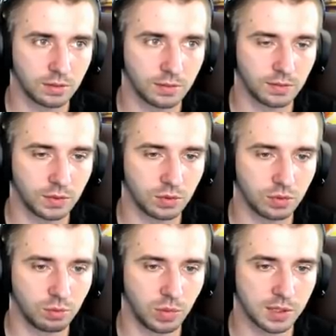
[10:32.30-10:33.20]
Но
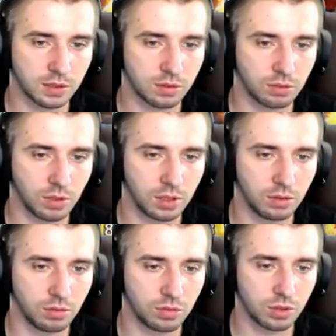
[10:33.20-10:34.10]
тут бас сюда не
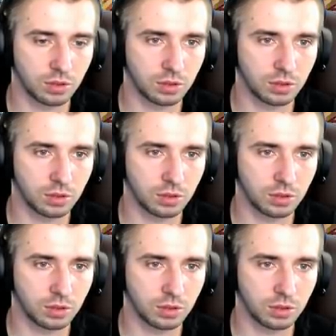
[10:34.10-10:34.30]
нужен.